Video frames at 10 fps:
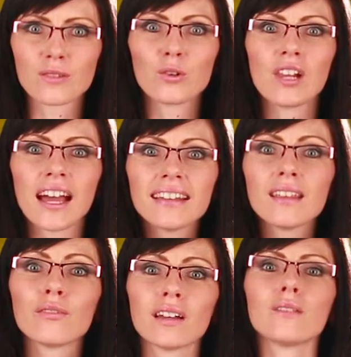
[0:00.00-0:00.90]
Nur
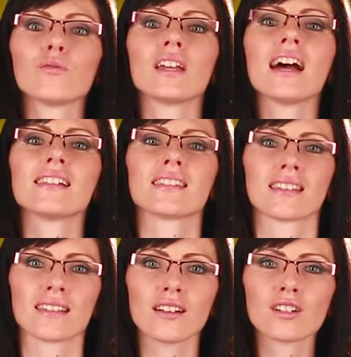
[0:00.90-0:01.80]
leider werden wir als
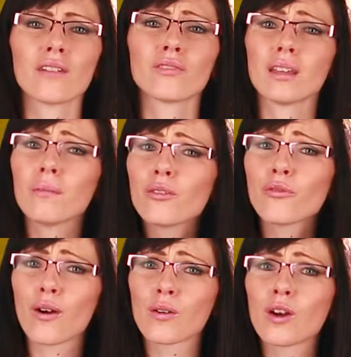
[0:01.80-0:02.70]
Gesellschaft immer
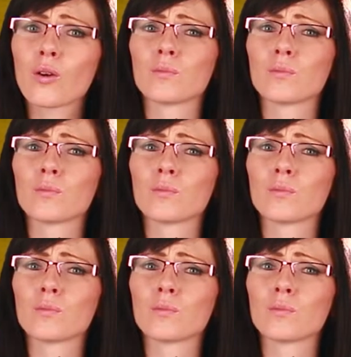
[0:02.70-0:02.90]
fauler,